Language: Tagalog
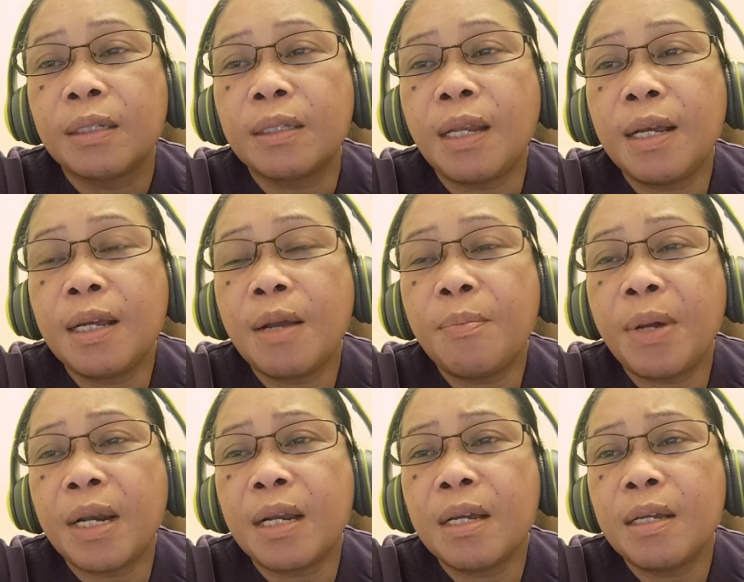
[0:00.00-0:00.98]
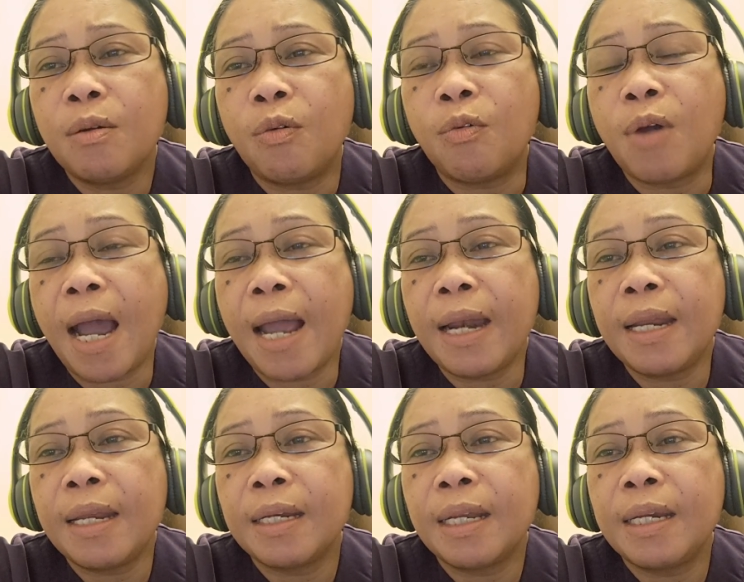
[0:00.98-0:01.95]
talagang parang
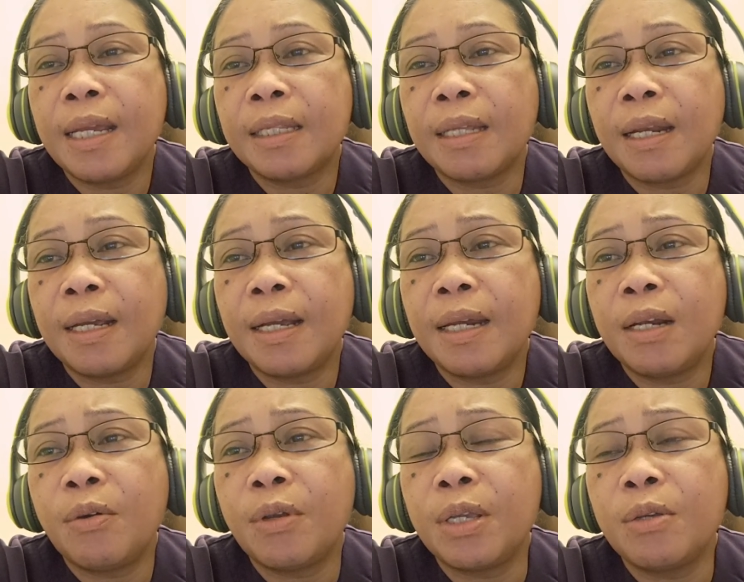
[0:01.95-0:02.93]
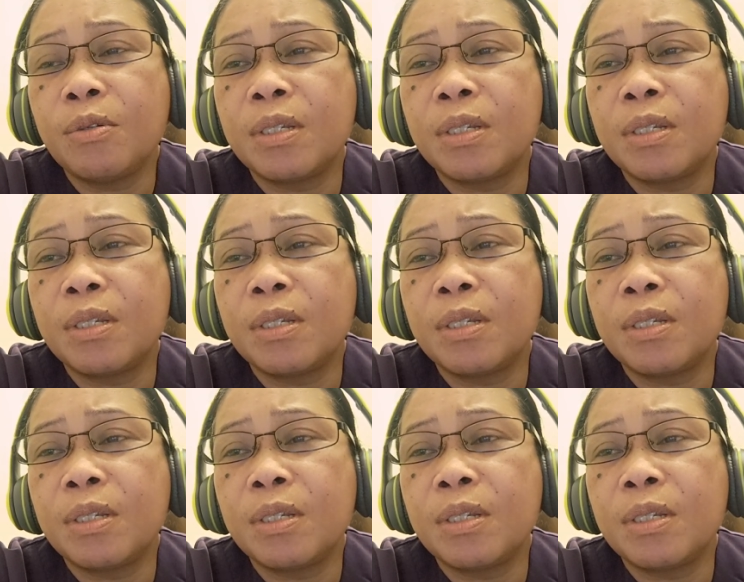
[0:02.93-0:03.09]
ugali na niya talaga daw iyon